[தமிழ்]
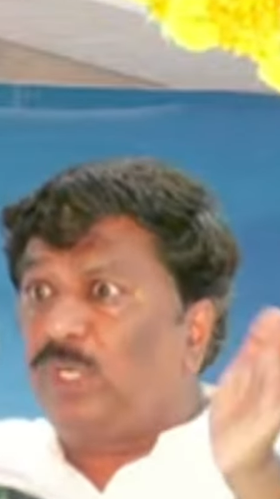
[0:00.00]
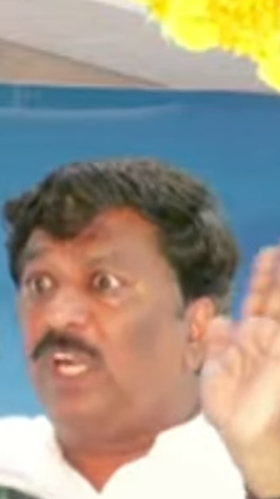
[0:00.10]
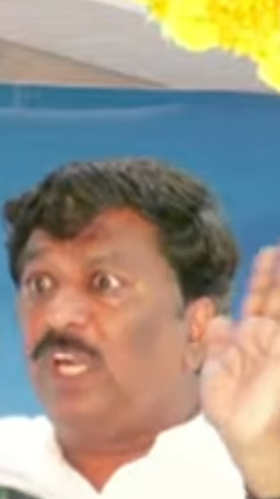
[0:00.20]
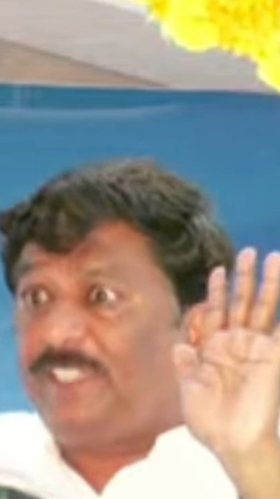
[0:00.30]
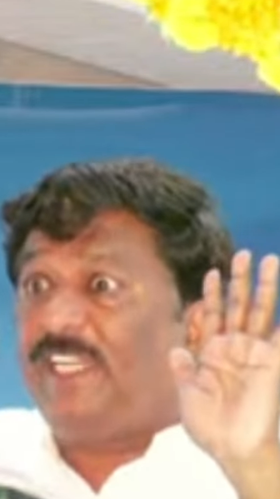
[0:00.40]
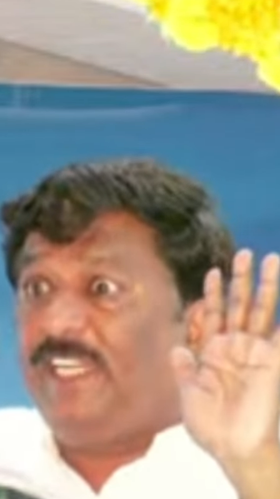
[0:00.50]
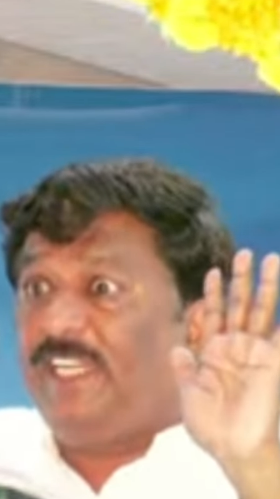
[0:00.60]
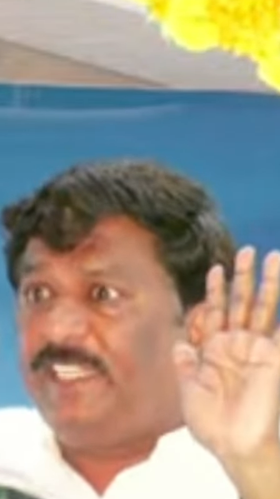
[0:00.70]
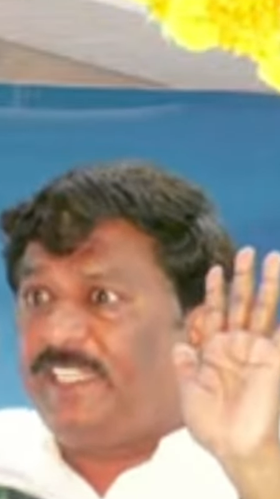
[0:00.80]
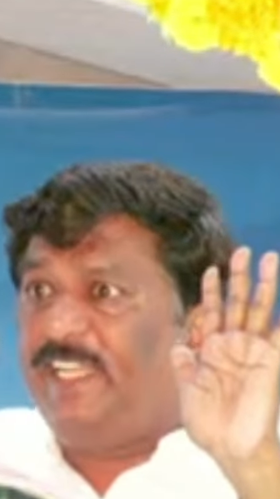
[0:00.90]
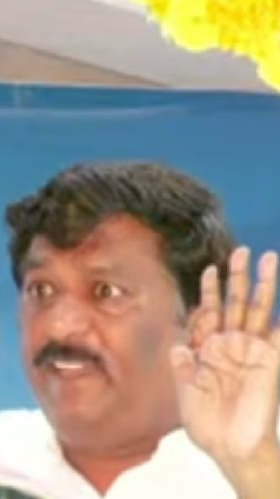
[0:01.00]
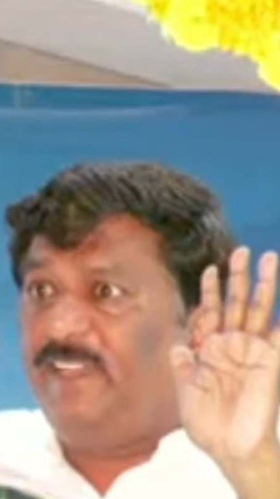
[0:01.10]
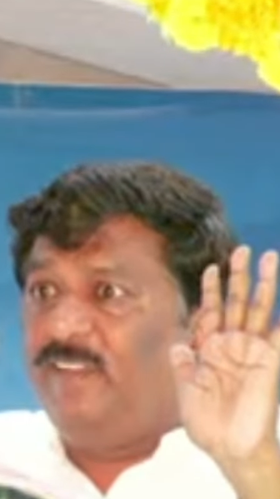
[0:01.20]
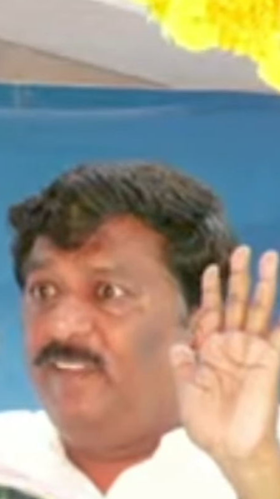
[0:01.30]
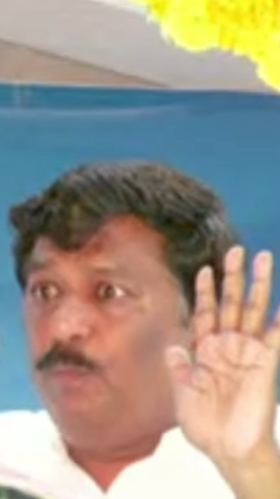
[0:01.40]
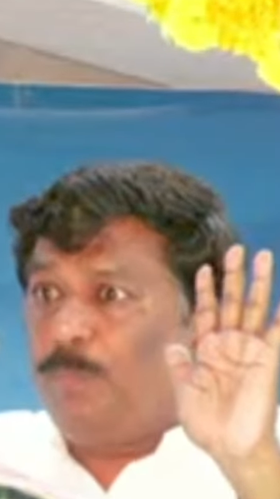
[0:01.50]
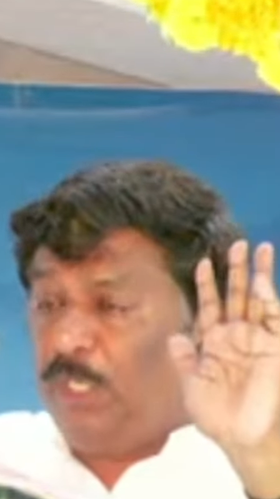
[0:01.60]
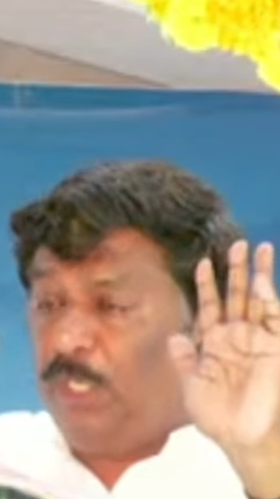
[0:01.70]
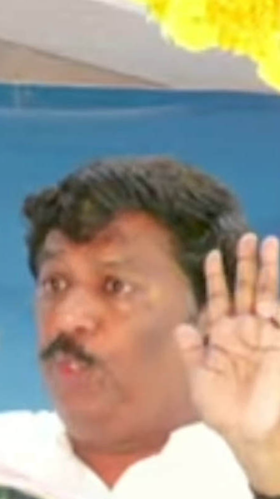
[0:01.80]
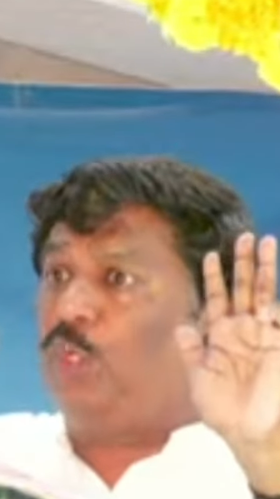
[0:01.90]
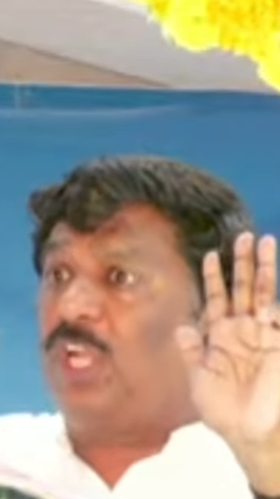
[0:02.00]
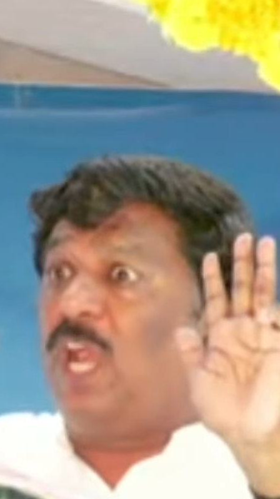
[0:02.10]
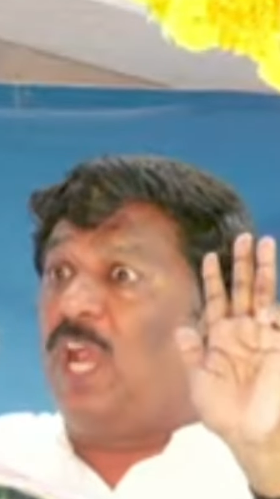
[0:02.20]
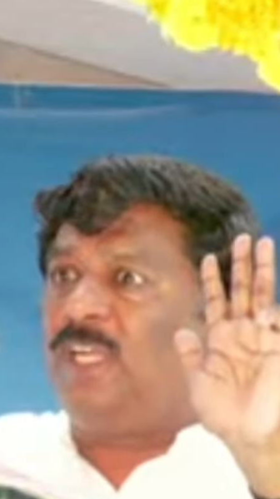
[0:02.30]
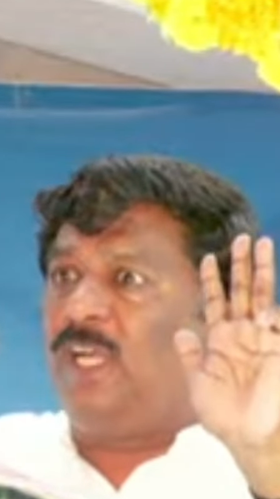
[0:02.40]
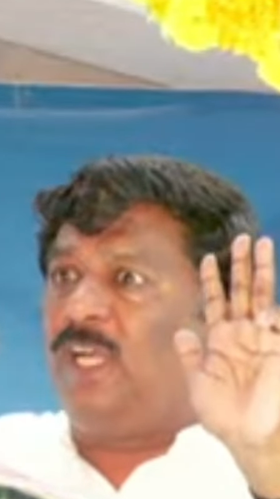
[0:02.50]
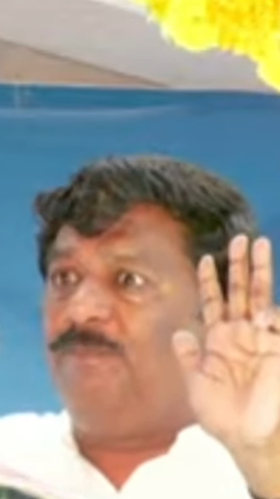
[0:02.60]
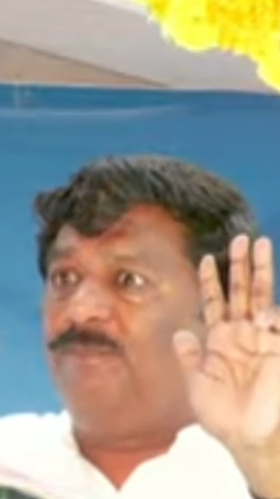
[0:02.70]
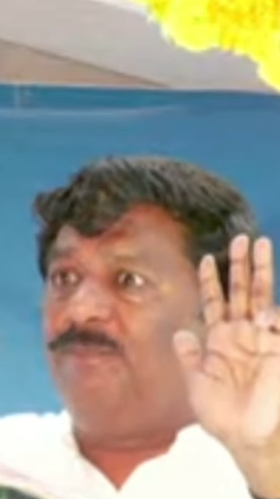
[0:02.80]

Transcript: முன் நான் பட்டியலிட்டேன் பல்லுயிர் காப்பகம்